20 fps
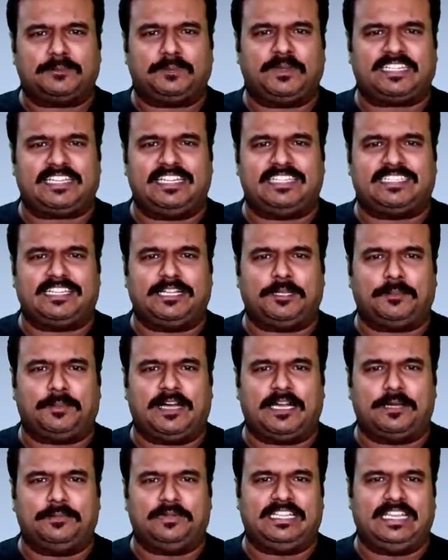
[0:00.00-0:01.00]
ஸ்பெஷலிஸ்ட்
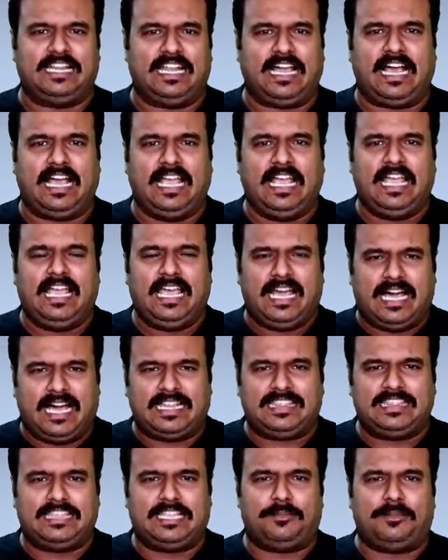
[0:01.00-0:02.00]
இருப்பாங்க பார்த்தீங்களா
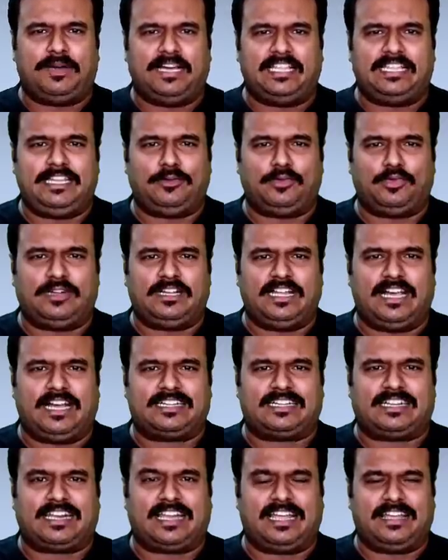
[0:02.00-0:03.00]
அந்த மாதிரி ஒரு
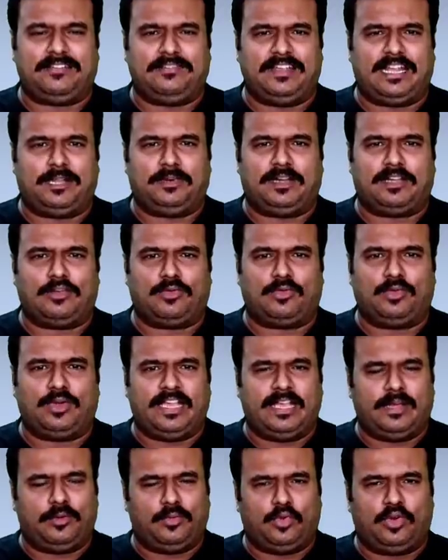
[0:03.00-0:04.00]
டாக்டராக வேலை
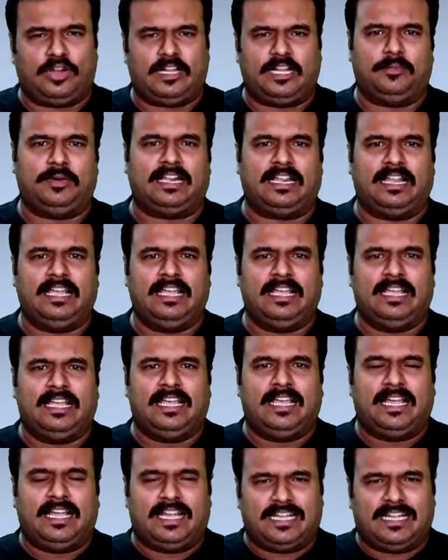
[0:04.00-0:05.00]
பார்க்கக்கூடிய ஒரு நபர்
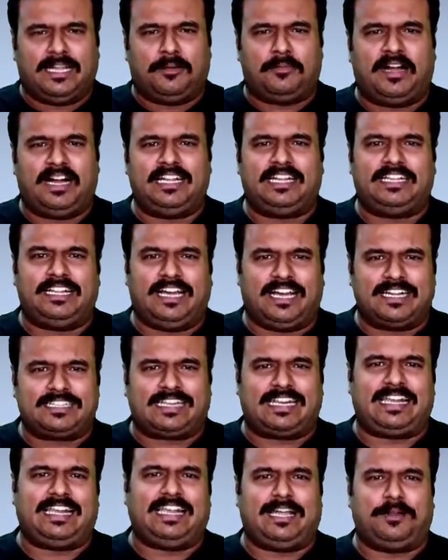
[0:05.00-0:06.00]
நம்மால்
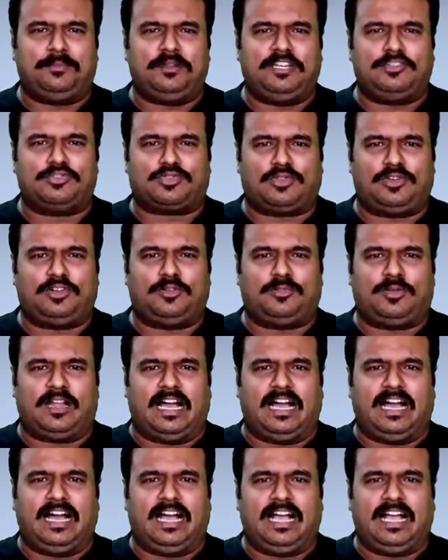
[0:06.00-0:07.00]
டாக்டரு அப்படின்னு
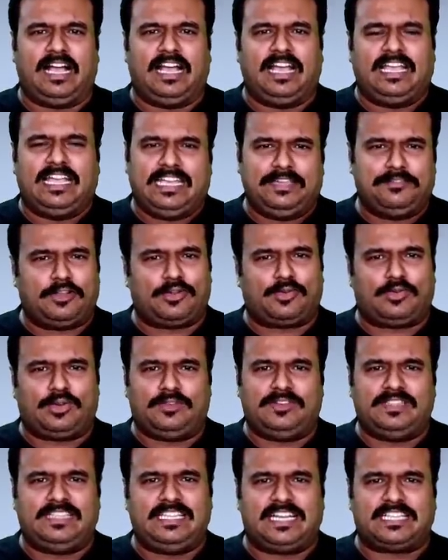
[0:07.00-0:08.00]
சொல்லணும்னா இவருக்கு
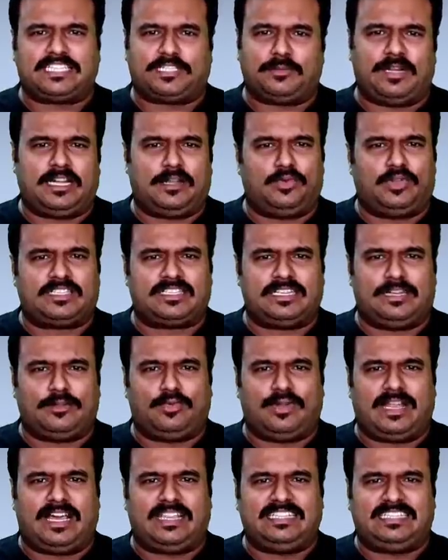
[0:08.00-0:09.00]
ஒரு வித்தியாசமான ஒரு சில
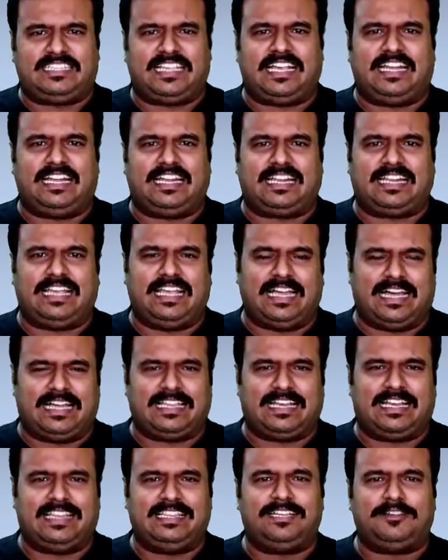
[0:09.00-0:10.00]
குணாதிசயங்கள் இருக்குது
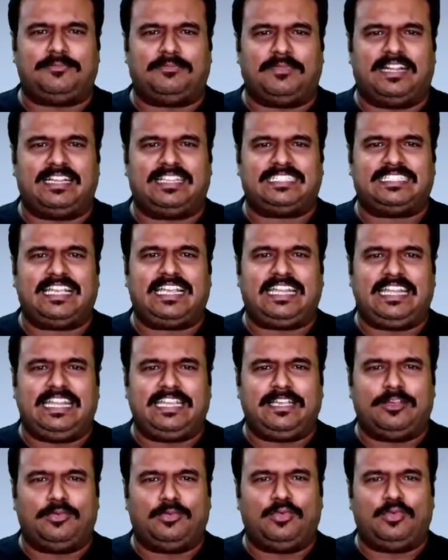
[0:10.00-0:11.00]
அதாவது மனுஷன்
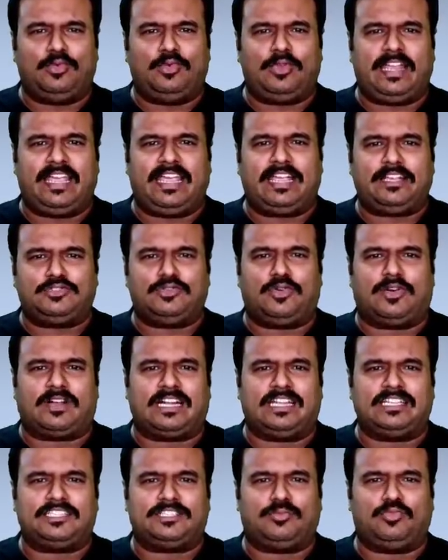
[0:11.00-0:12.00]
நீங்கள் ஊரே
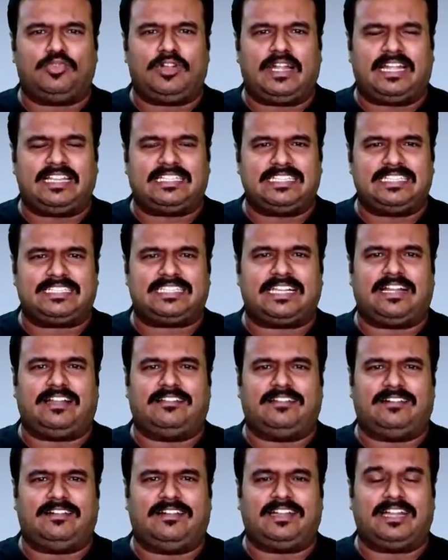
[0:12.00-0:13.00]
ஜோக் அடித்து முன்னாடி
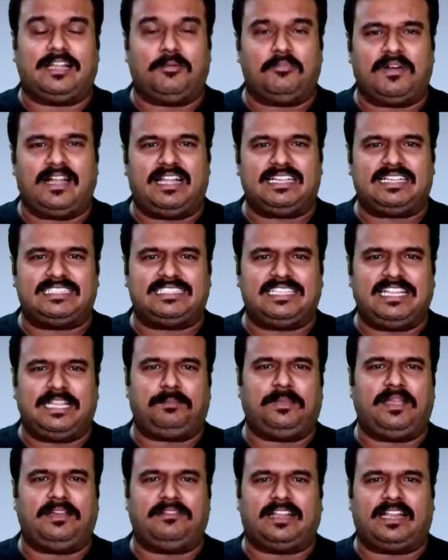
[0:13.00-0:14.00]
சிரித்தாலும் நம்ம ஆளுக்கு
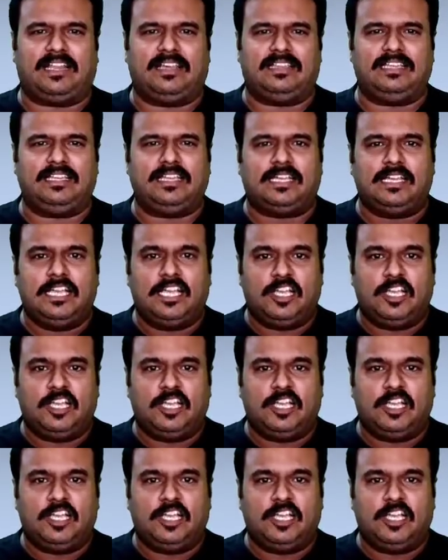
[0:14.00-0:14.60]
சிரிப்பே வராது